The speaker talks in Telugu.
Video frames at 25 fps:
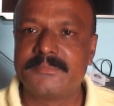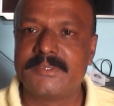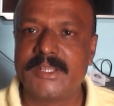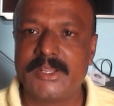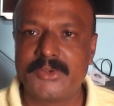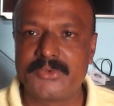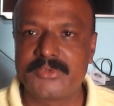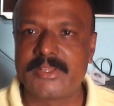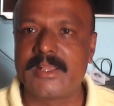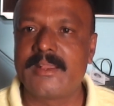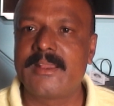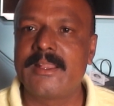
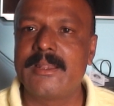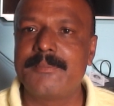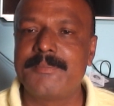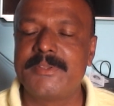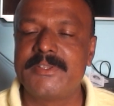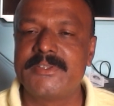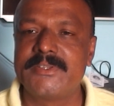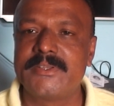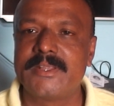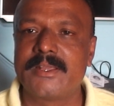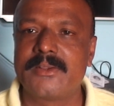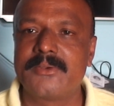నేను
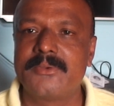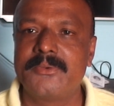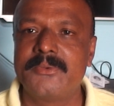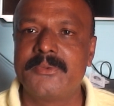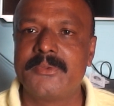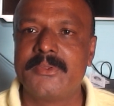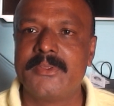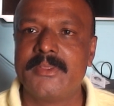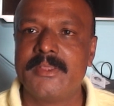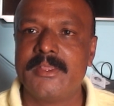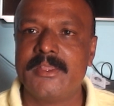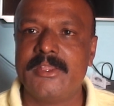సంకల్పించినాను
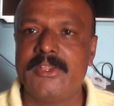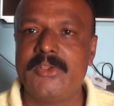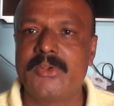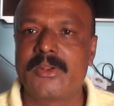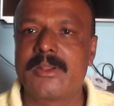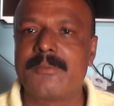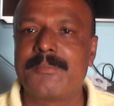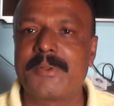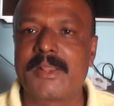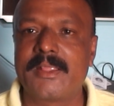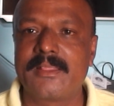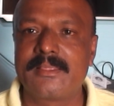ఈ
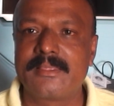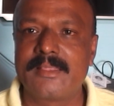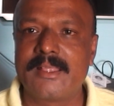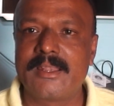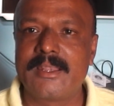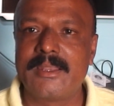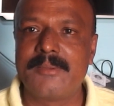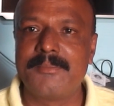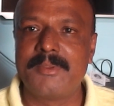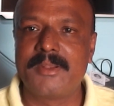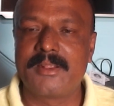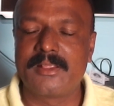యొక్క
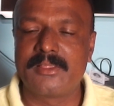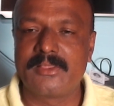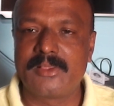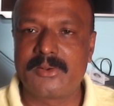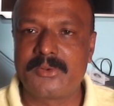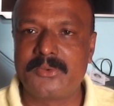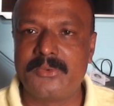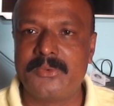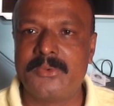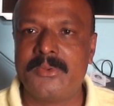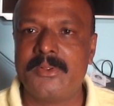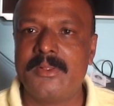ప్రయత్నాన్ని
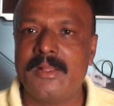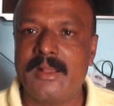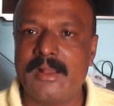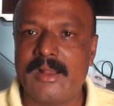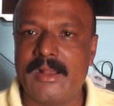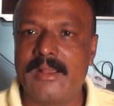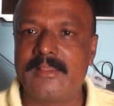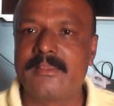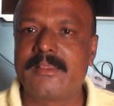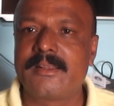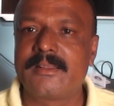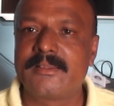మీరందరూ
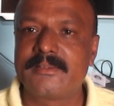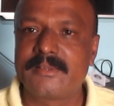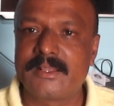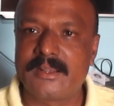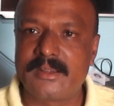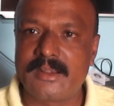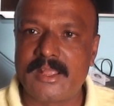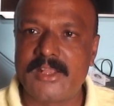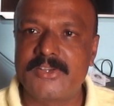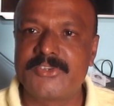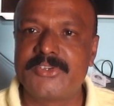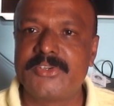
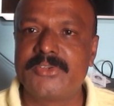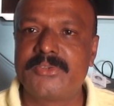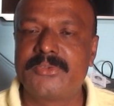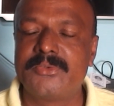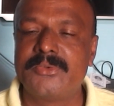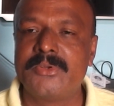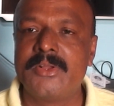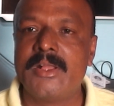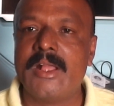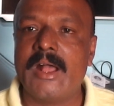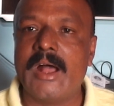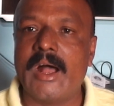ఆదరిస్తారని ఆశిస్తూ
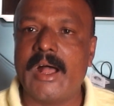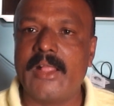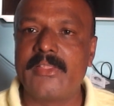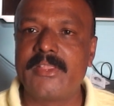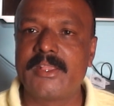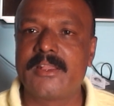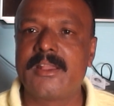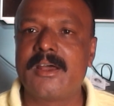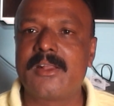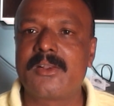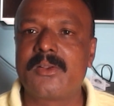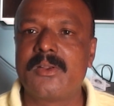
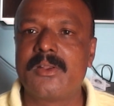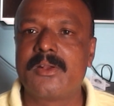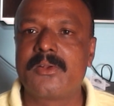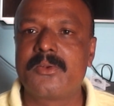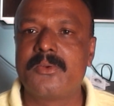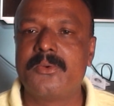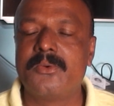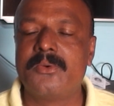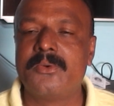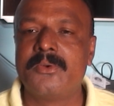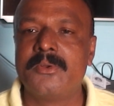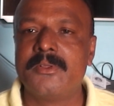
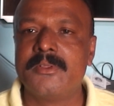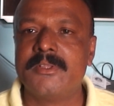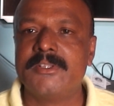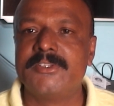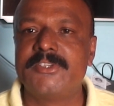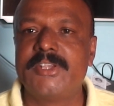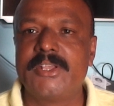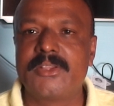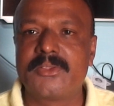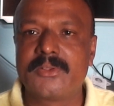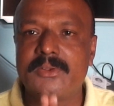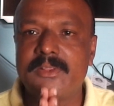అధికారులకు
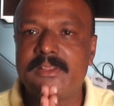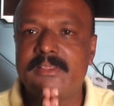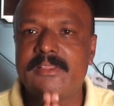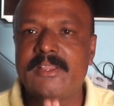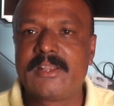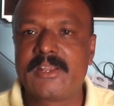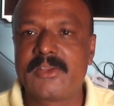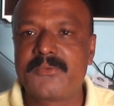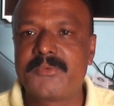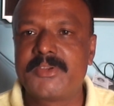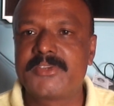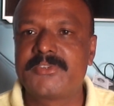చేతులెత్తి
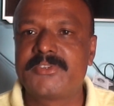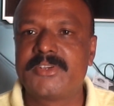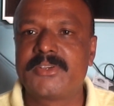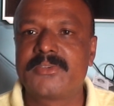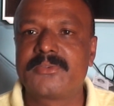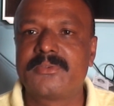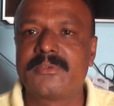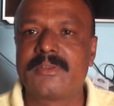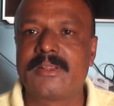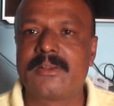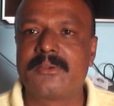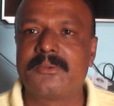రిక్వెస్ట్
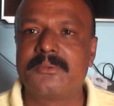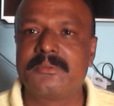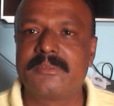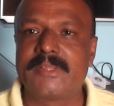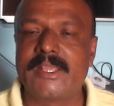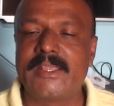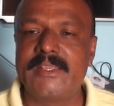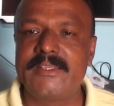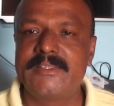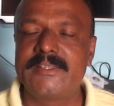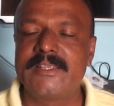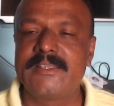చేస్తున్నాను
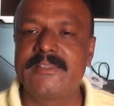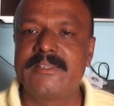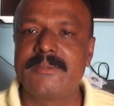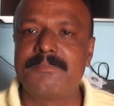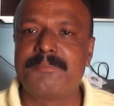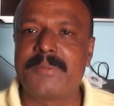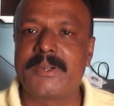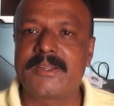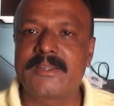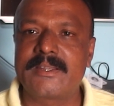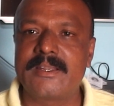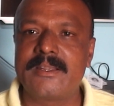దయచేసి
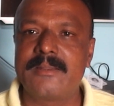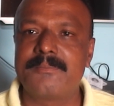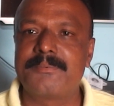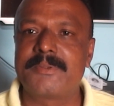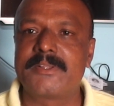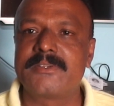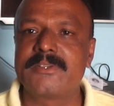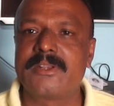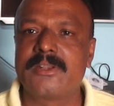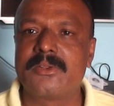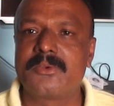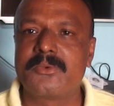పట్టణ
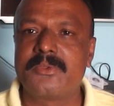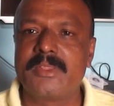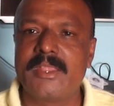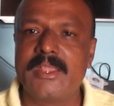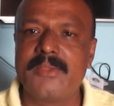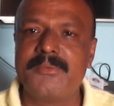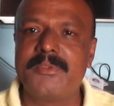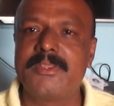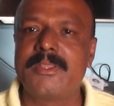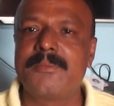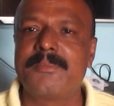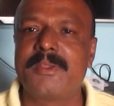ప్రజలకు ఏ
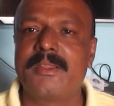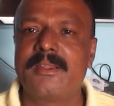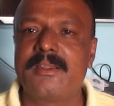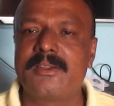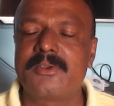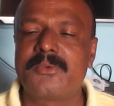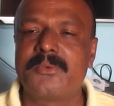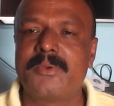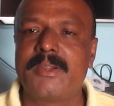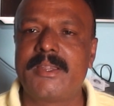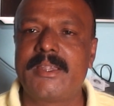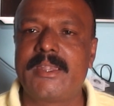
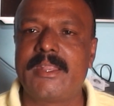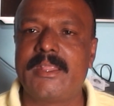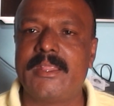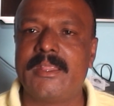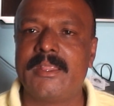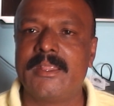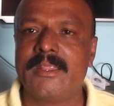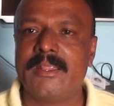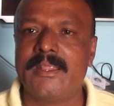విధమైనటువంటి